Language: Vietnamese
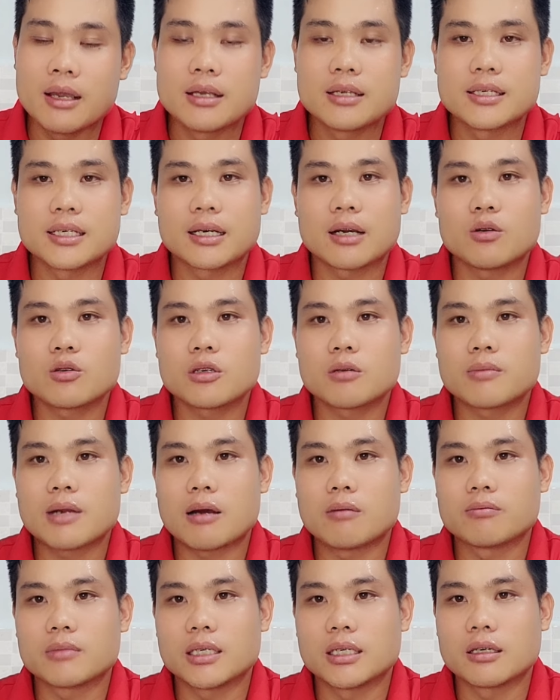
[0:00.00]
Sân khấu chống
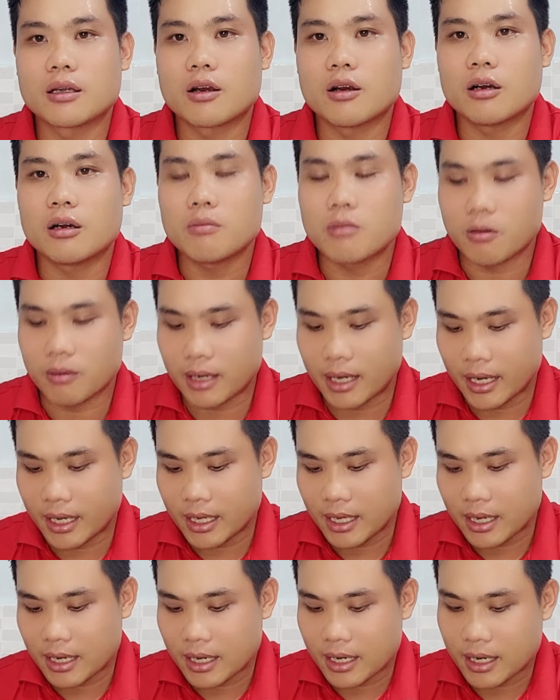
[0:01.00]
đồng thì có một
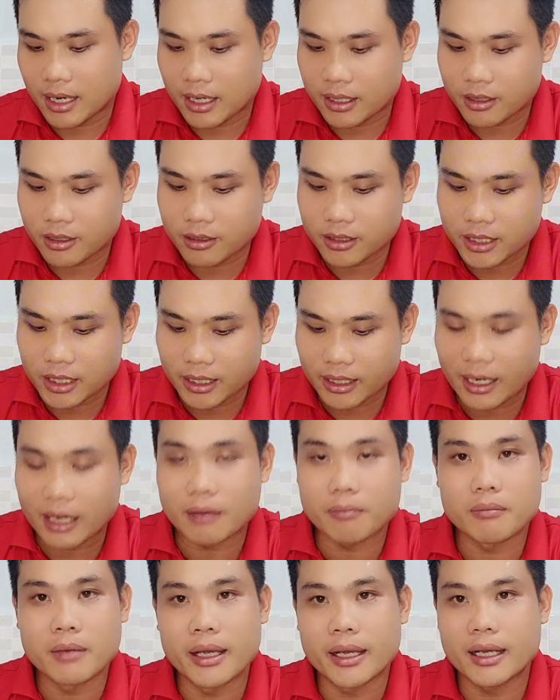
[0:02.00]
cái uh, chương trình đặc
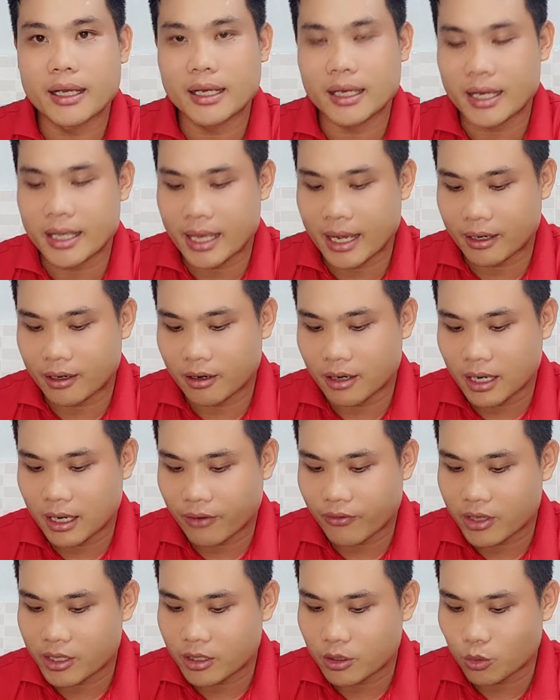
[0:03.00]
biệt cả nhà đó là
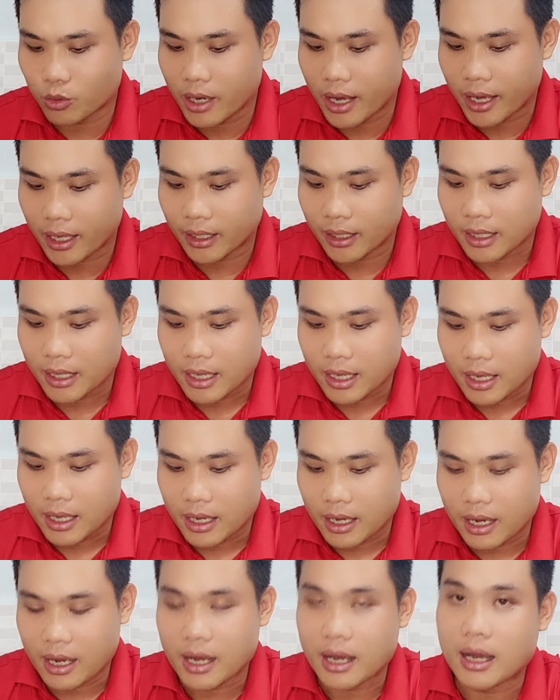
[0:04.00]
với chủ đề
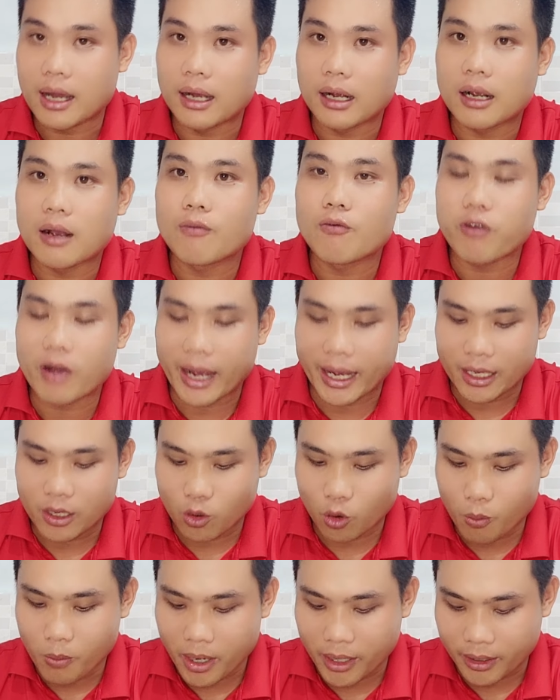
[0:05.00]
uh, không phải
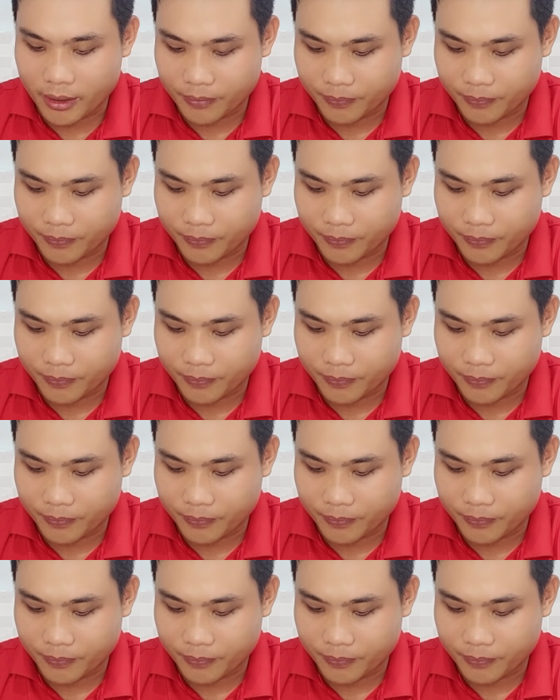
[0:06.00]
của mình.